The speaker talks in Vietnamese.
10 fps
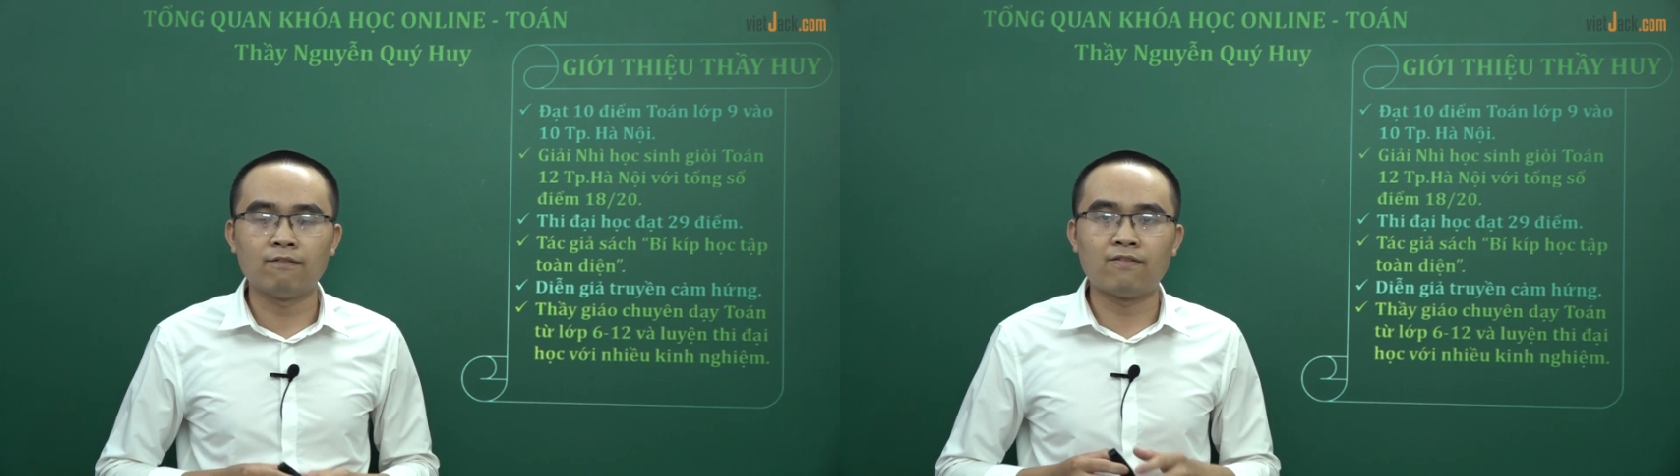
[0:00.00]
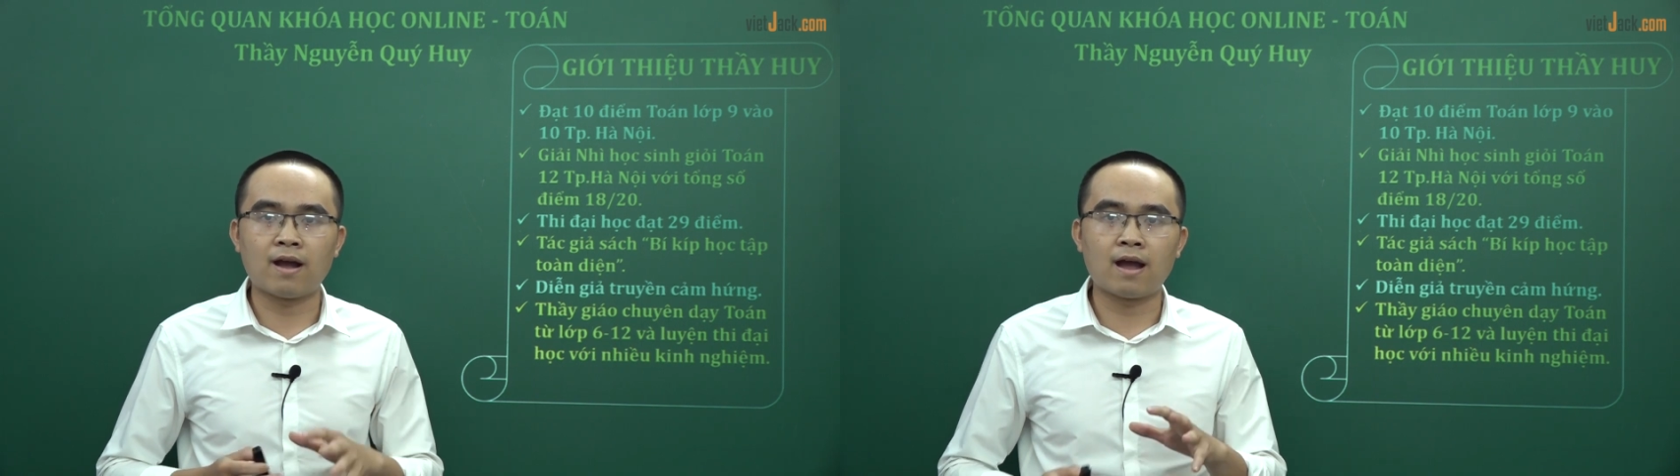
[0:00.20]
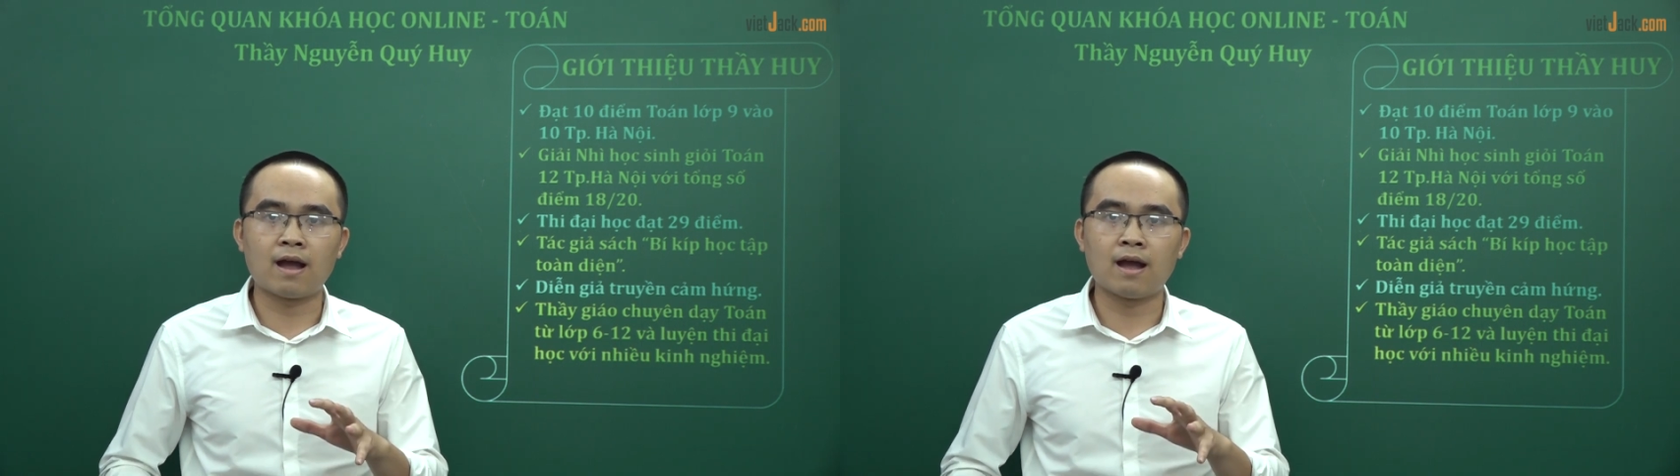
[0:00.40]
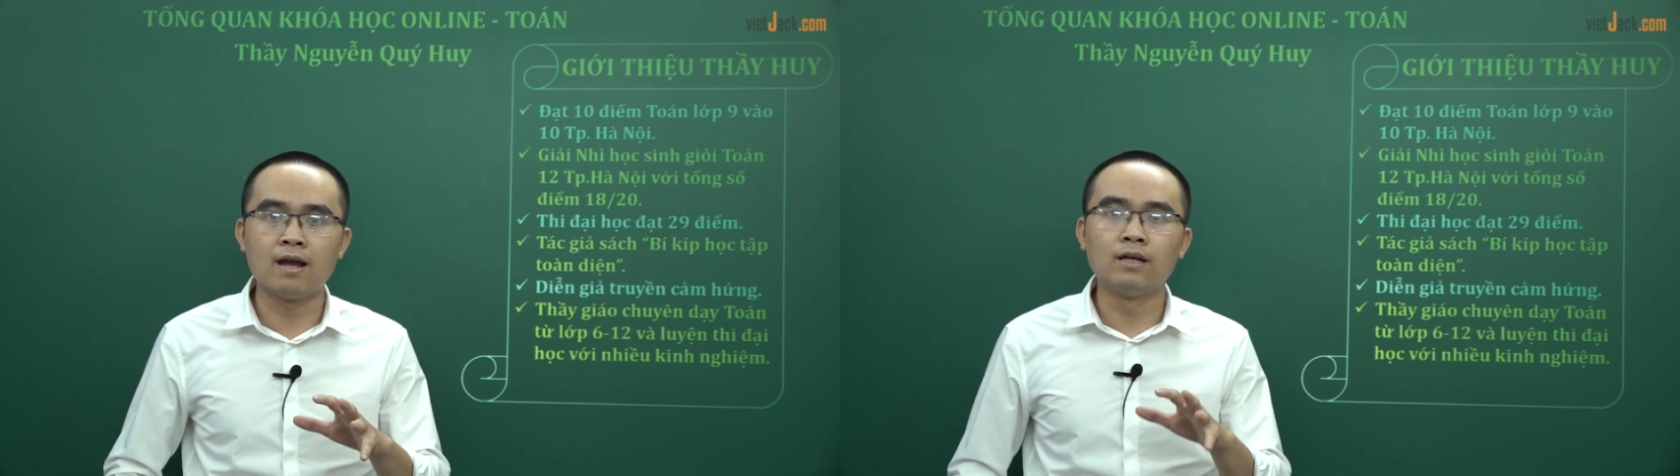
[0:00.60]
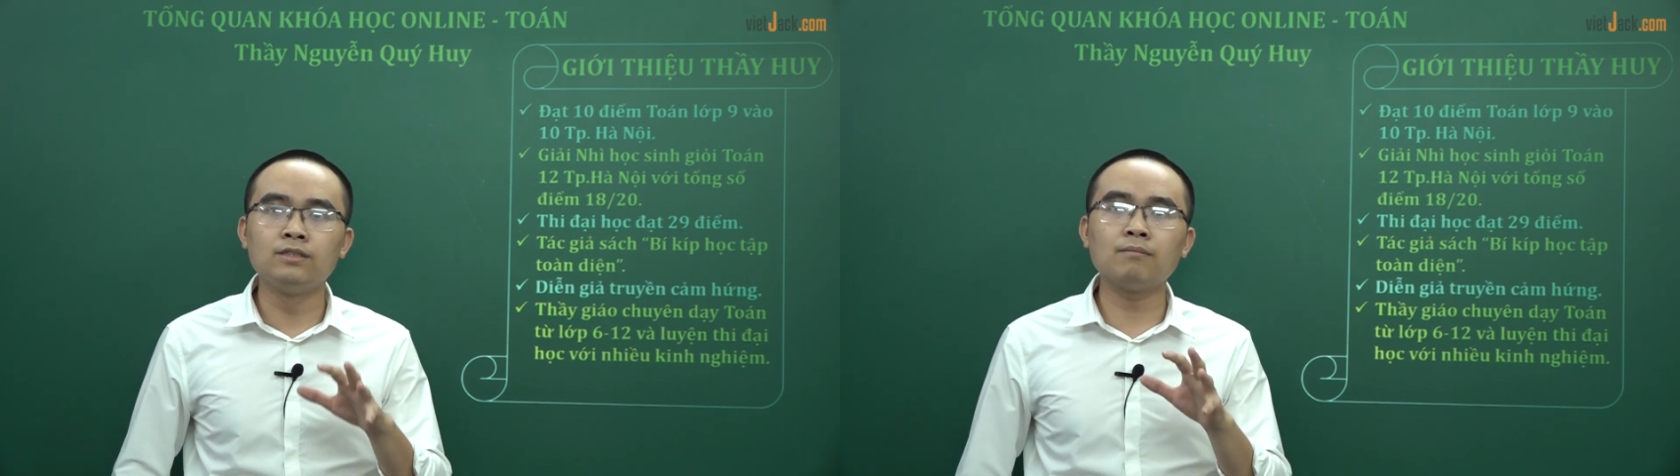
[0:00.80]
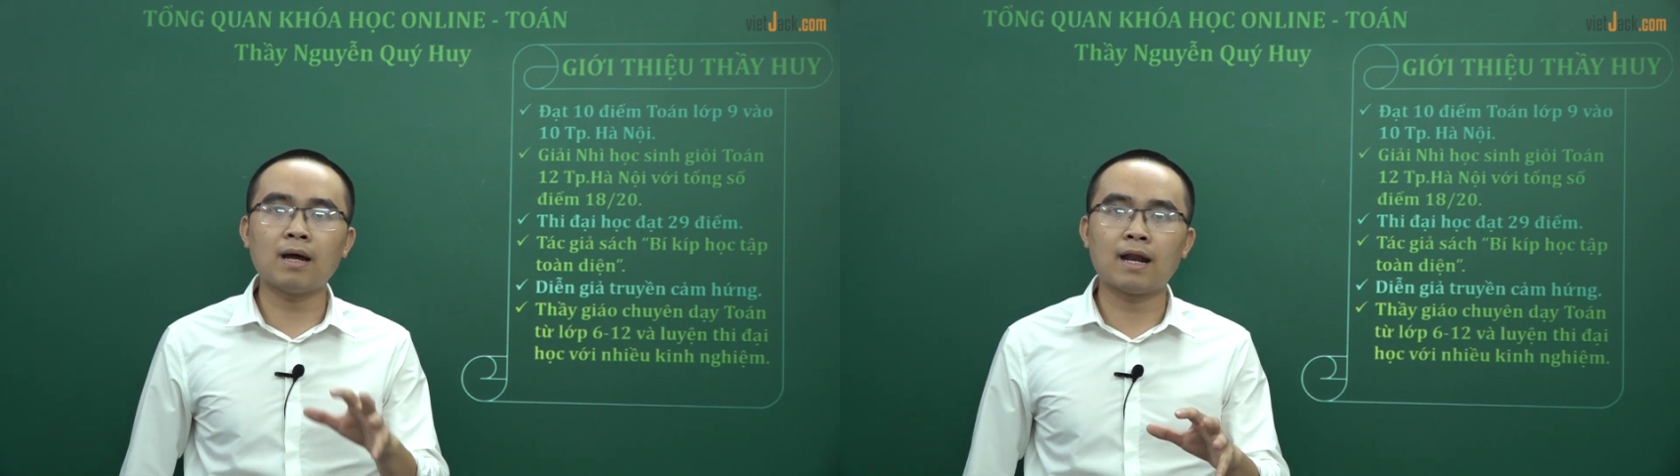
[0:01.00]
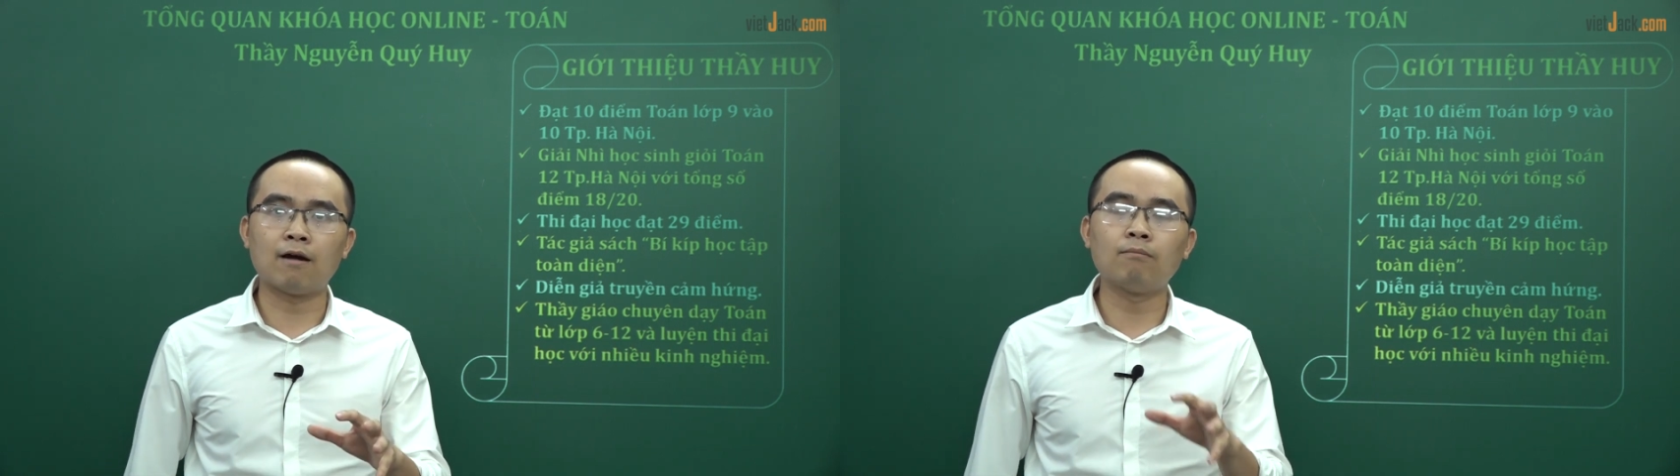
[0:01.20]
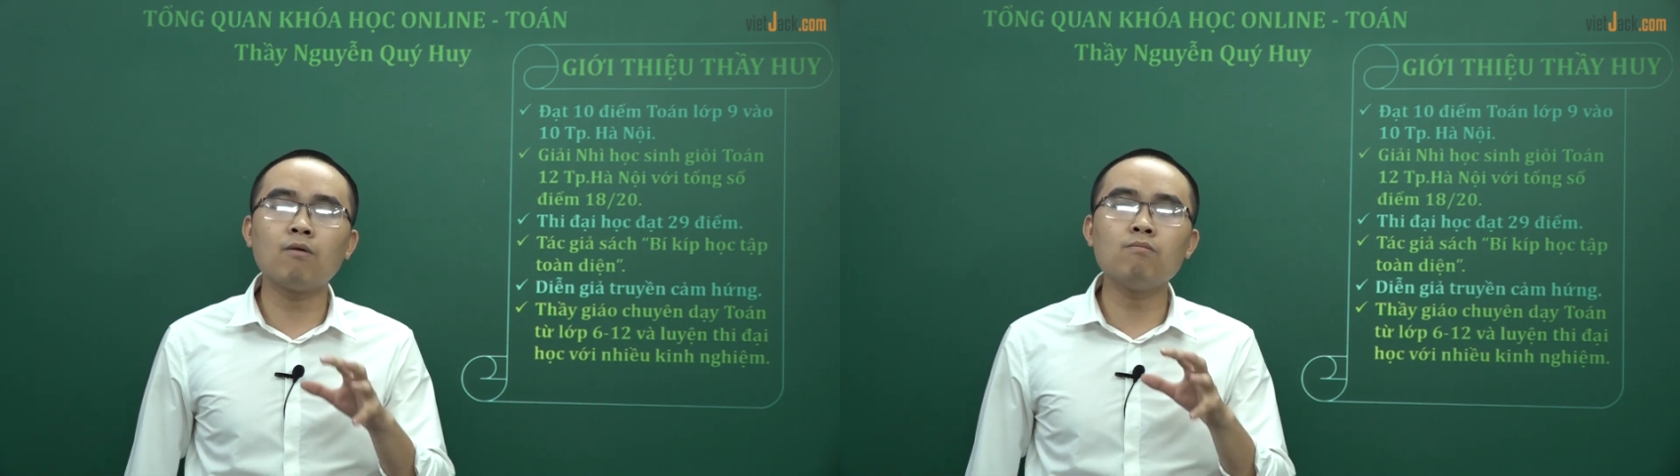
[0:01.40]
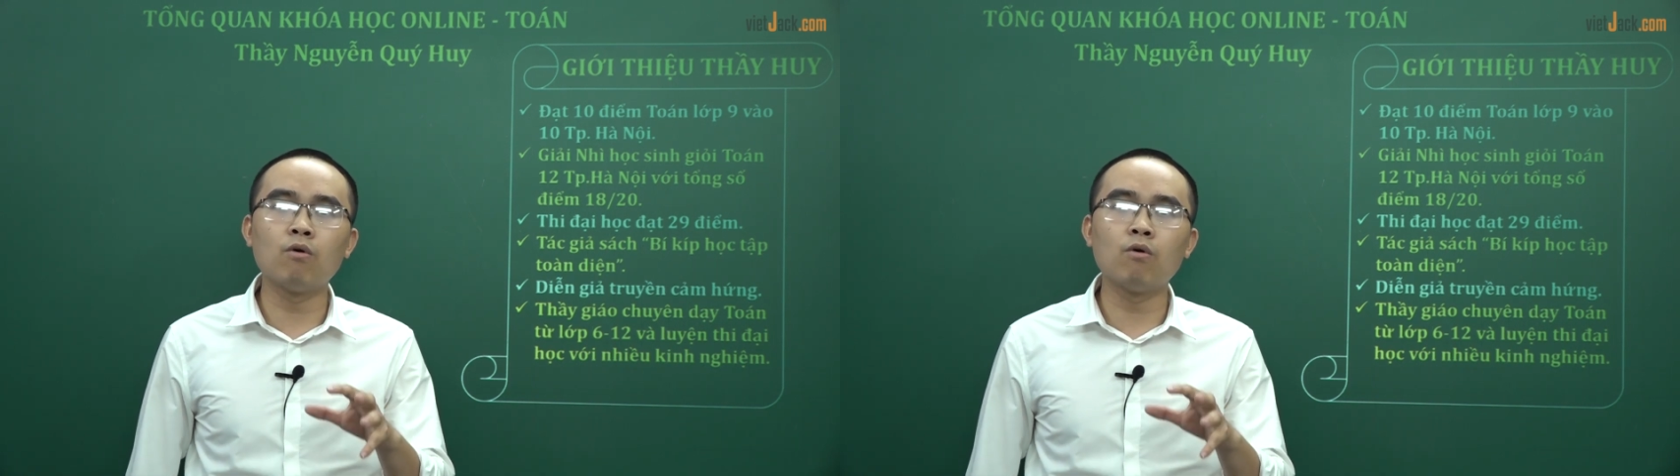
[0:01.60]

Và những bạn nào mong